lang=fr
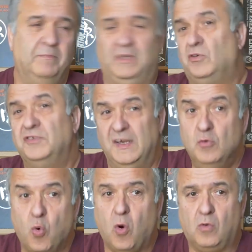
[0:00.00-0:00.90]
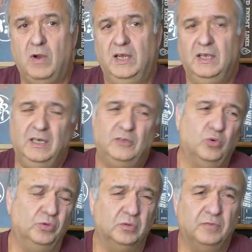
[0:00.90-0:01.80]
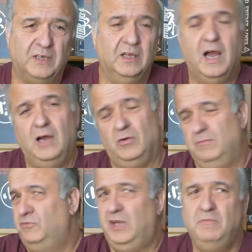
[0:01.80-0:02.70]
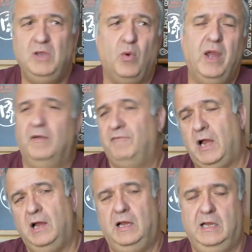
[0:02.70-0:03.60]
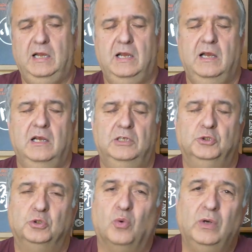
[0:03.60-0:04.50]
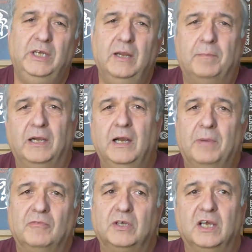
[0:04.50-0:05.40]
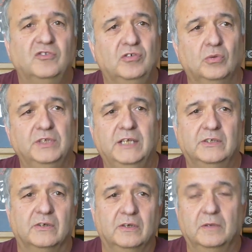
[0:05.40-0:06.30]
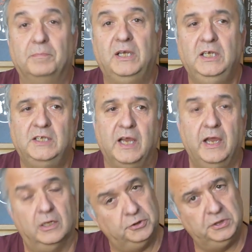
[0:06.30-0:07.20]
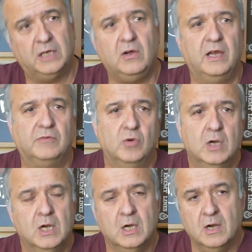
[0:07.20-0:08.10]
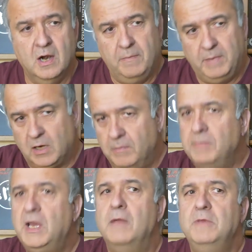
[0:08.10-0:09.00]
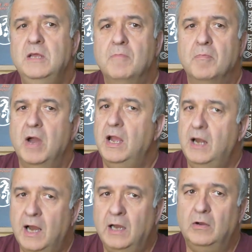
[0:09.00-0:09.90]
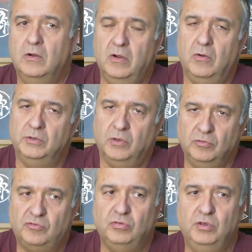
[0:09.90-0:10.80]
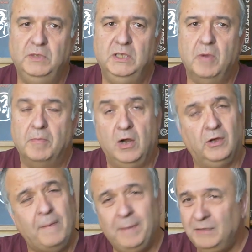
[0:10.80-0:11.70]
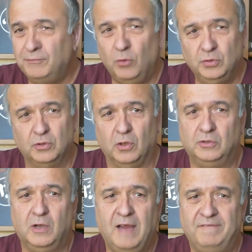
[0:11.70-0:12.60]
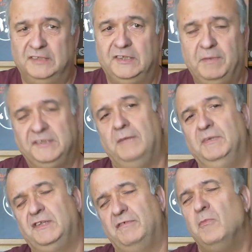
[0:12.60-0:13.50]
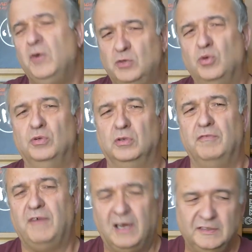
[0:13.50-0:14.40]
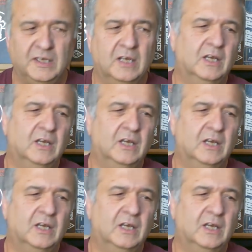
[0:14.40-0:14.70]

parce que c'est lourd, quoi, les, tournures de phrases. Alors, vous allez me dire, ouais, un jeu de rôle, il n'a pas, pas, vocation d'être prix littéraire. Je suis d'accord avec vous mais quand même, il y a un minimum. Et là, euh, on est en dessous du minimum. Alors, il n'y a pas de faute d'orthographe, hein, c'est pas ça, mais c'est vraiment les tournures de phrases,